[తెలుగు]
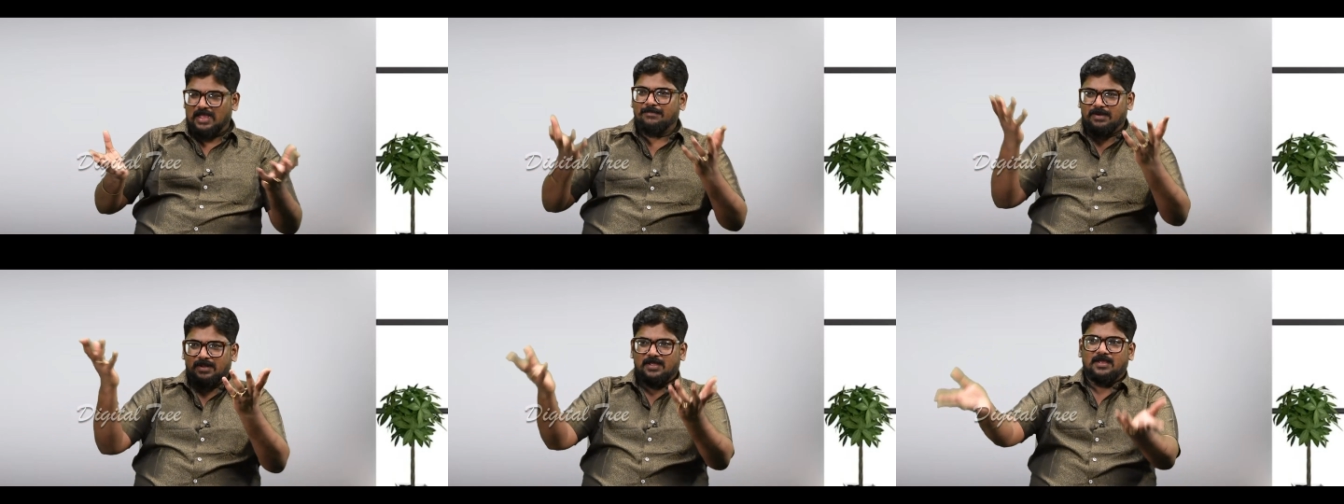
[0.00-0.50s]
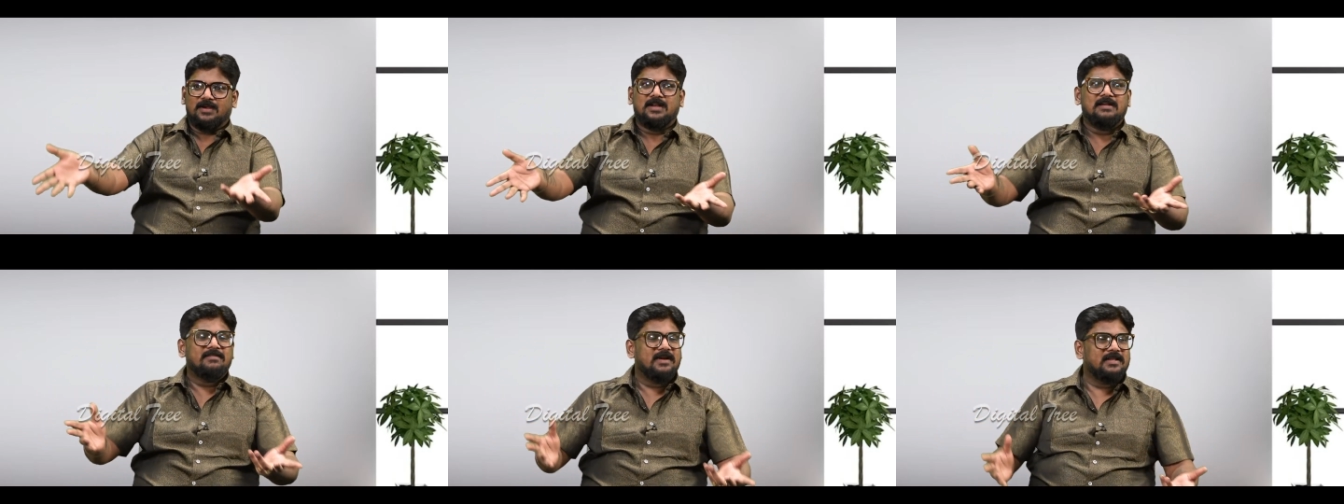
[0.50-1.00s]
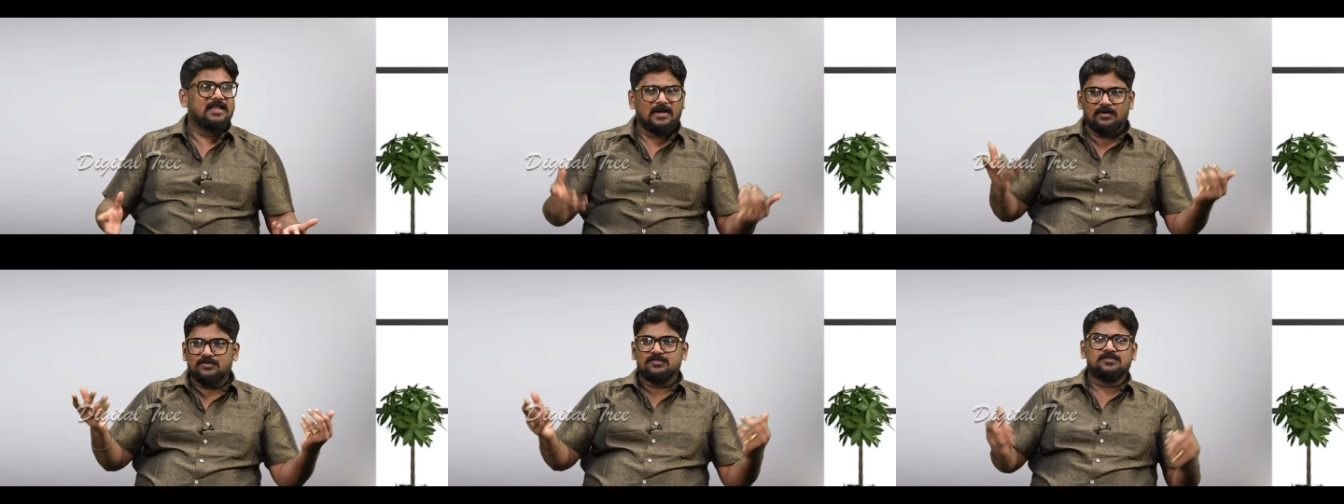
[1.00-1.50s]
ఆమె డెలివరీ
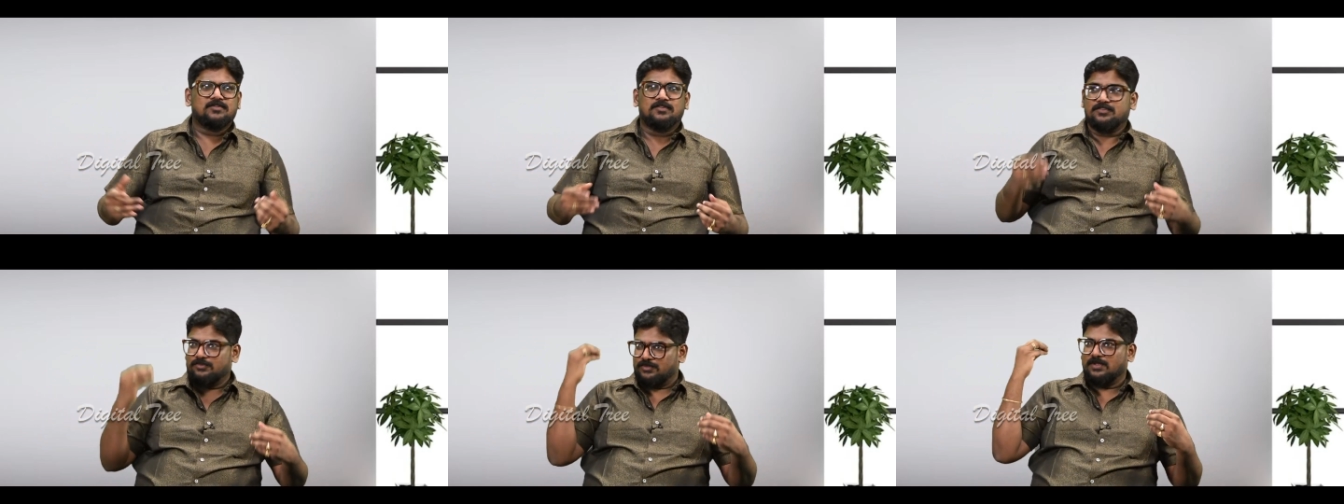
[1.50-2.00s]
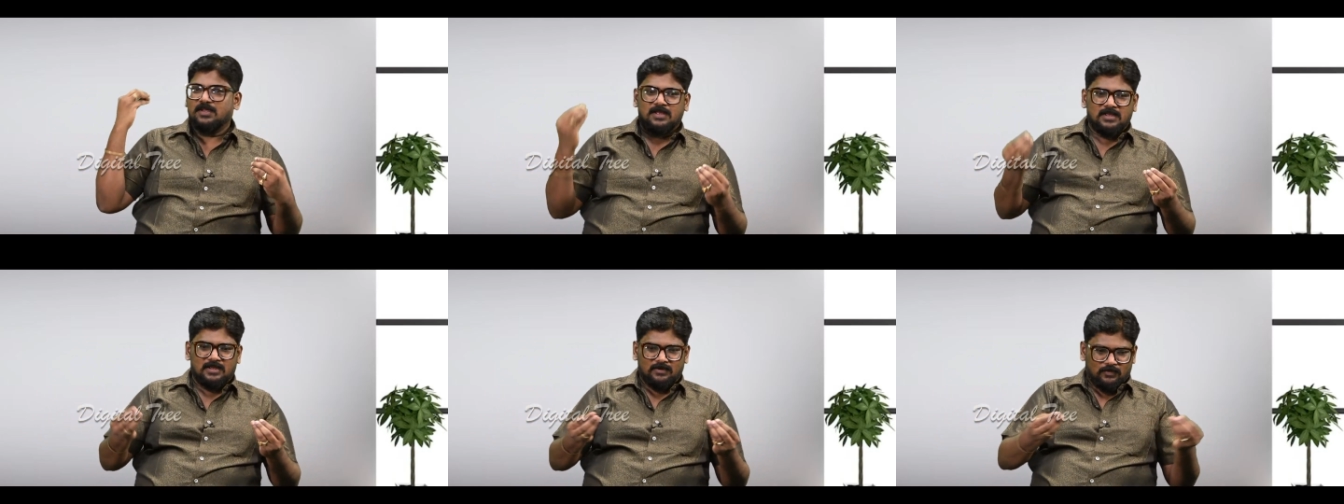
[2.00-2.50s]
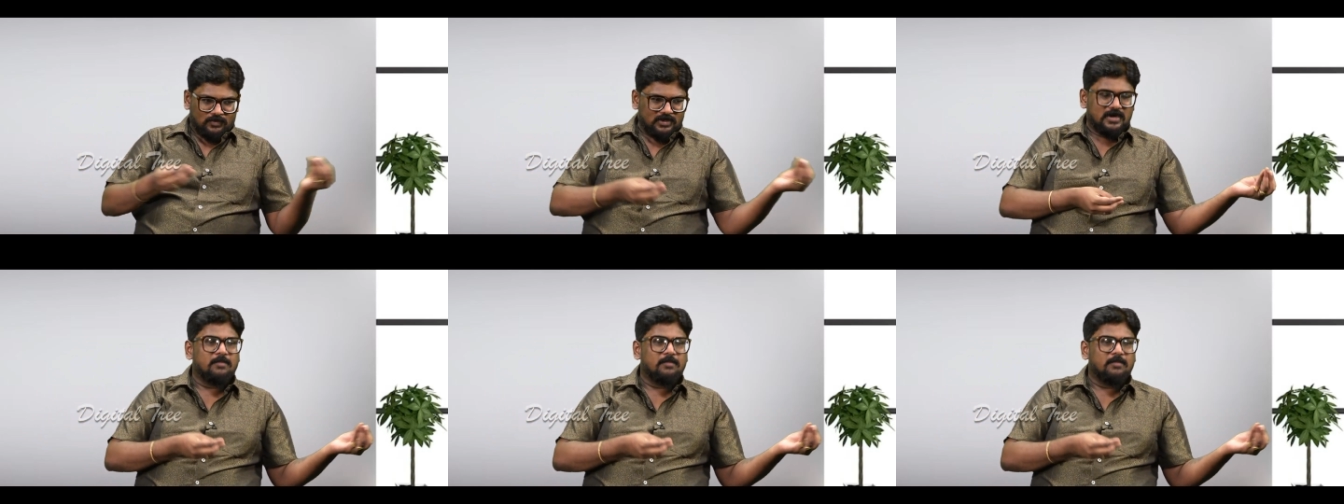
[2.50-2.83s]
దగ్గరుండి చూసుకోవచ్చు కొన్ని